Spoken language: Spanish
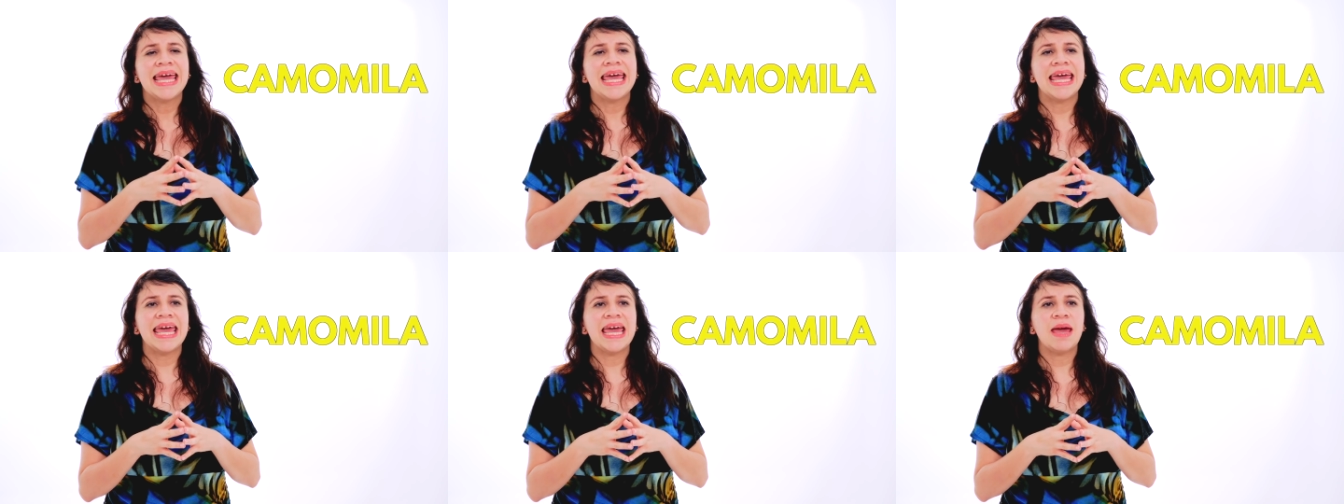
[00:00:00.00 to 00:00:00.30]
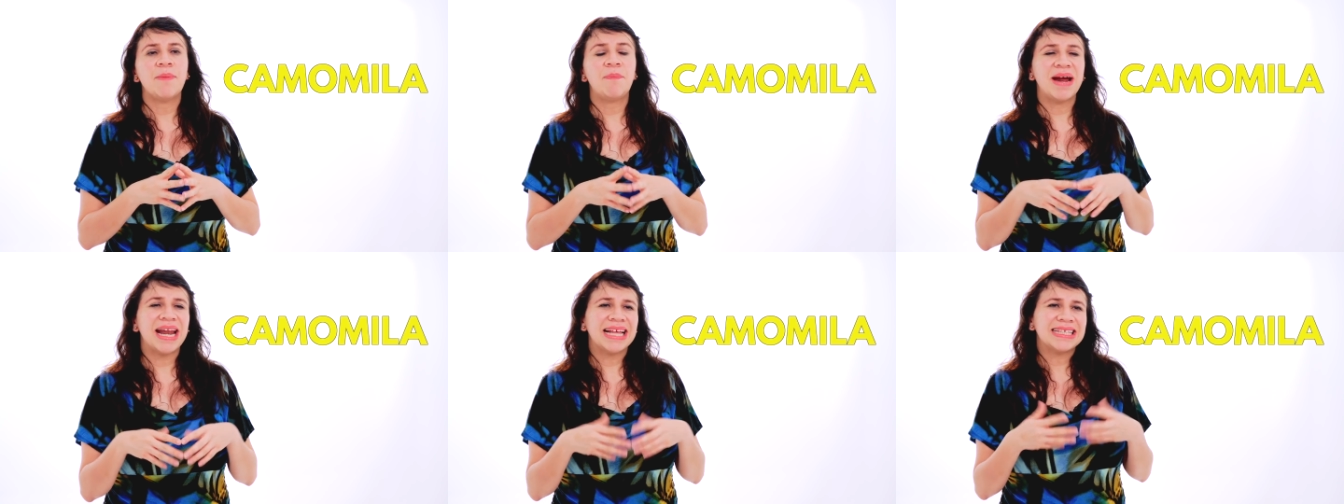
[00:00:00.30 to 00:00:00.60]

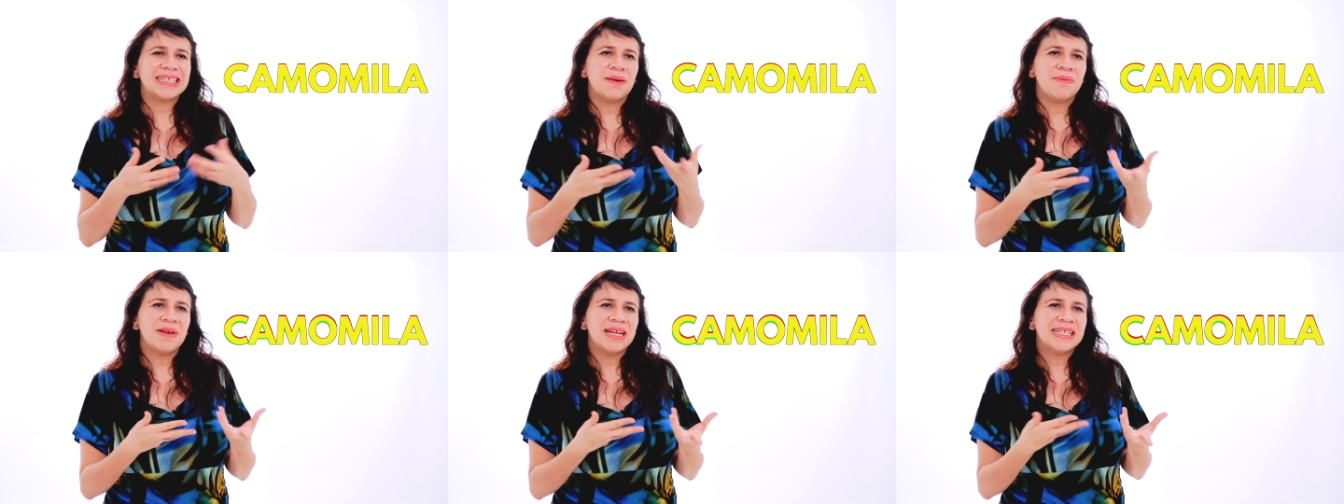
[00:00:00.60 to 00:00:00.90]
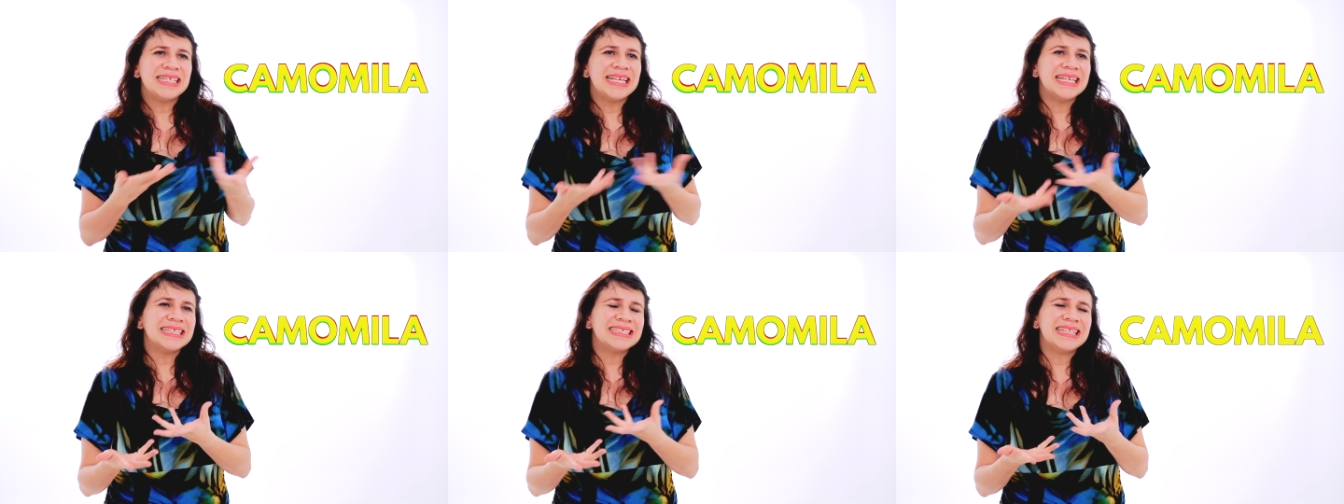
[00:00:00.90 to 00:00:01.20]
eh, para saber
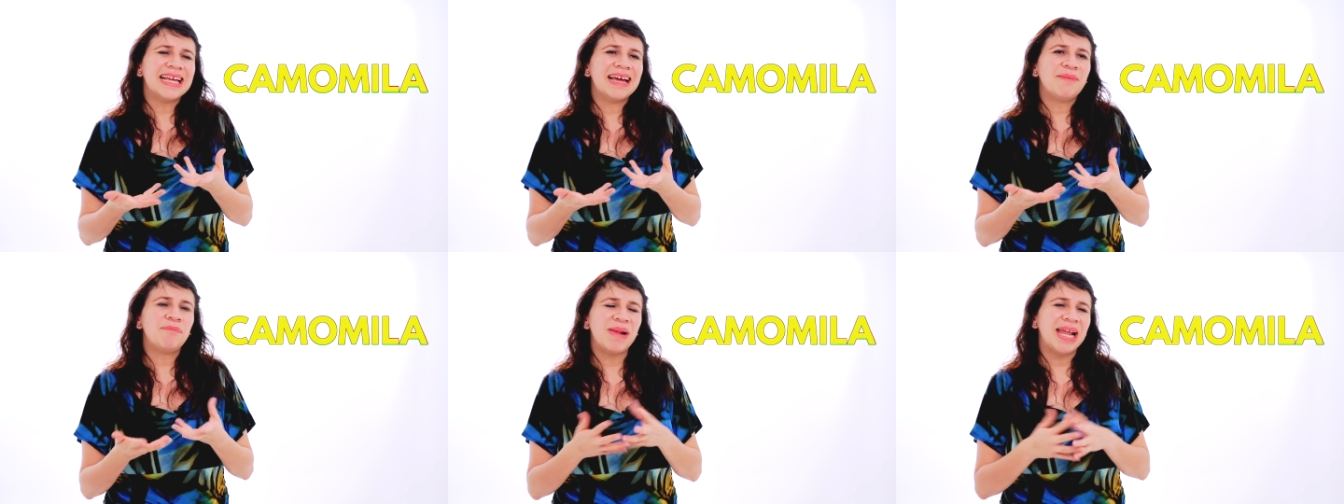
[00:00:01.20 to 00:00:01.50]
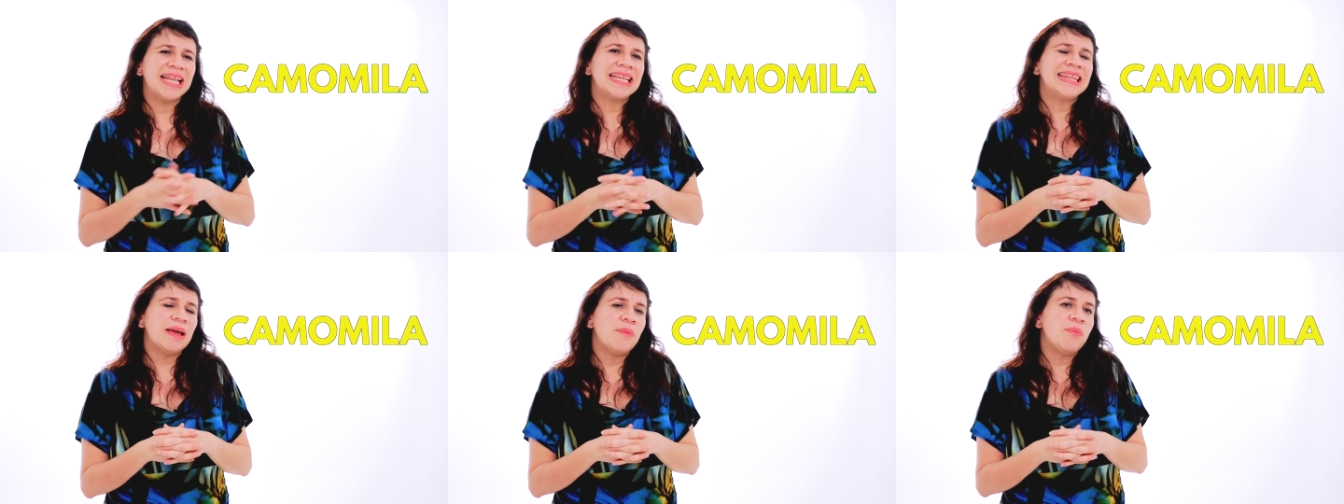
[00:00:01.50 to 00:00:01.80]
si esta
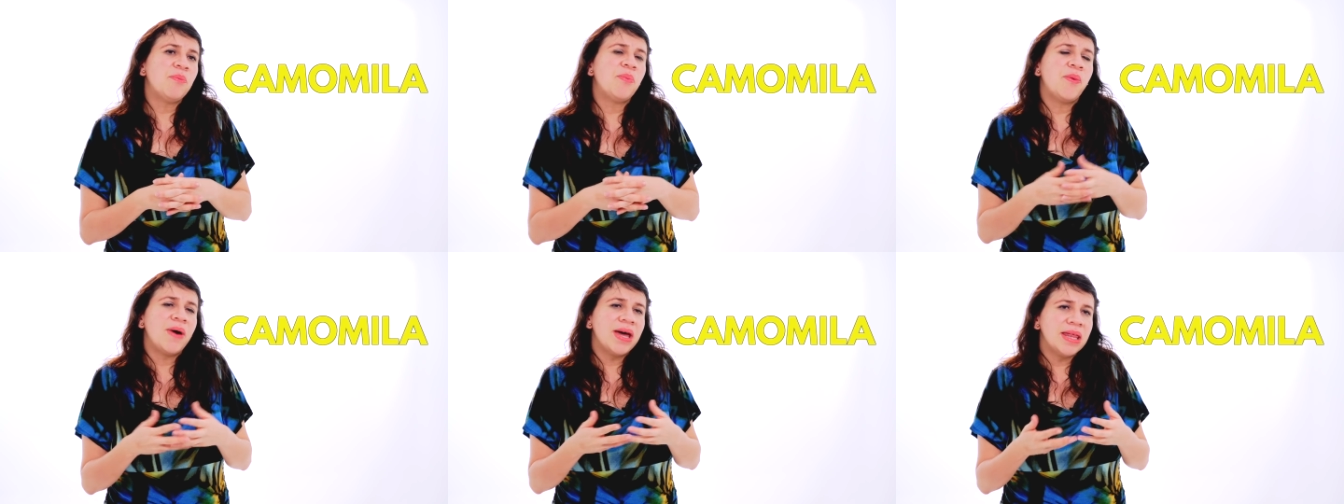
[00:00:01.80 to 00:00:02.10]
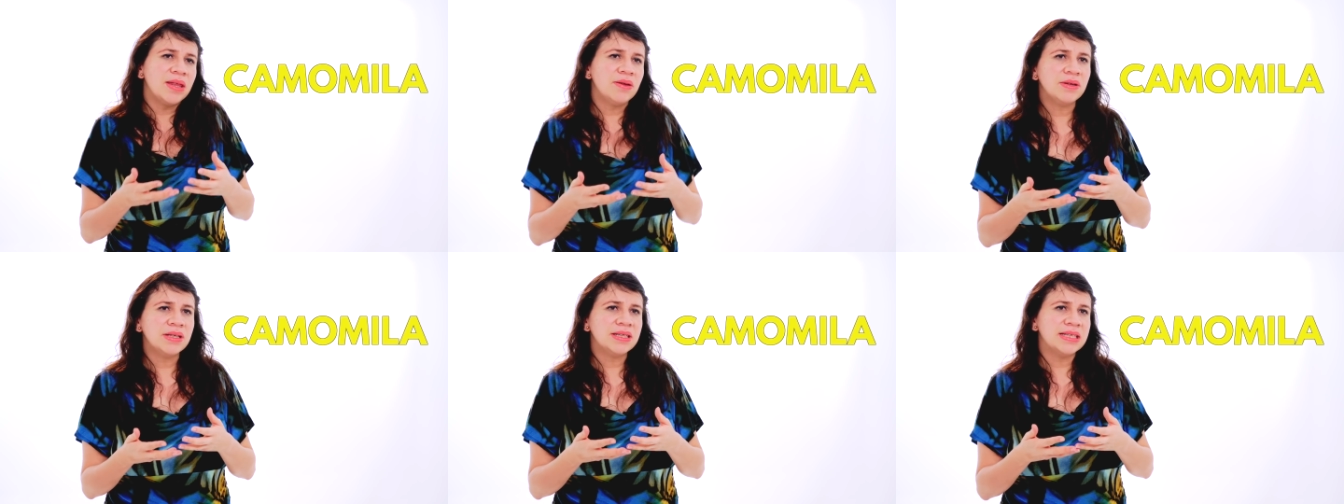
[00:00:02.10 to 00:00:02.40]
planta
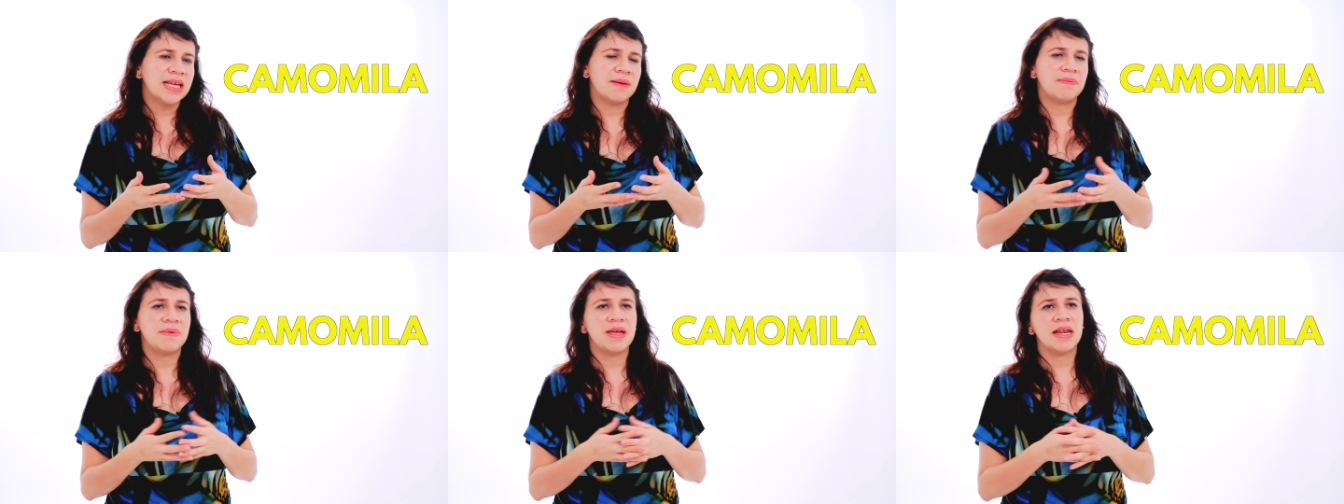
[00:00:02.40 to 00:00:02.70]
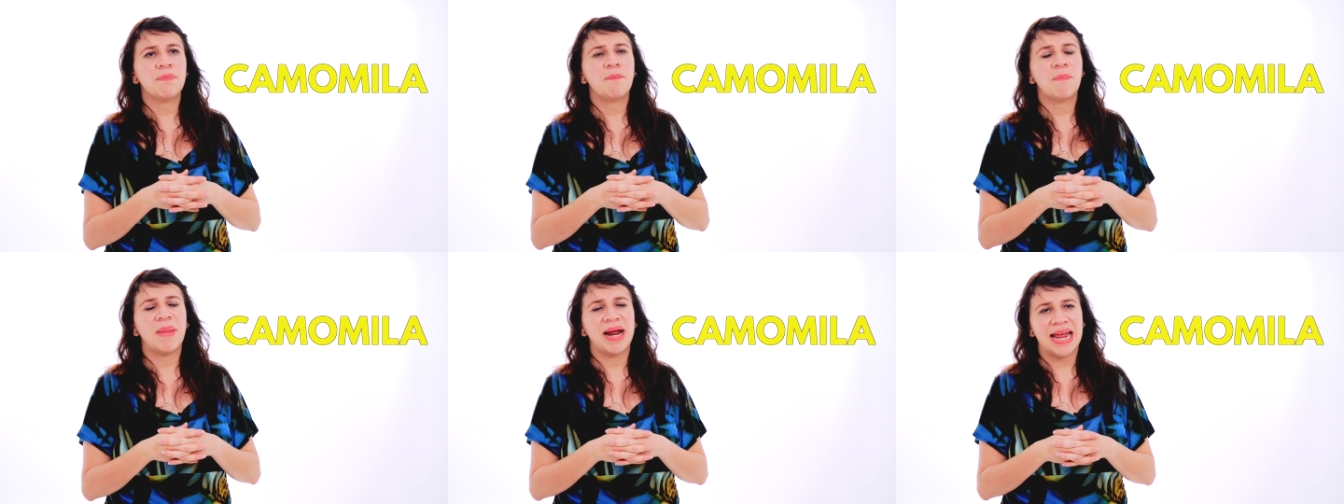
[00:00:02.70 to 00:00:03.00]
puede
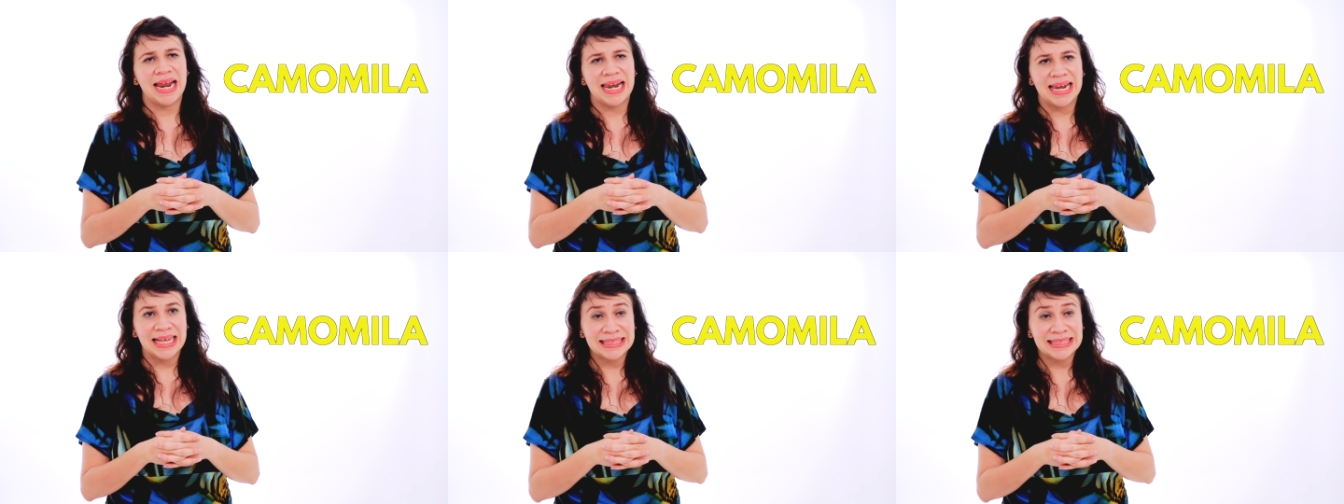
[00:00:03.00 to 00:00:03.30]
servir para la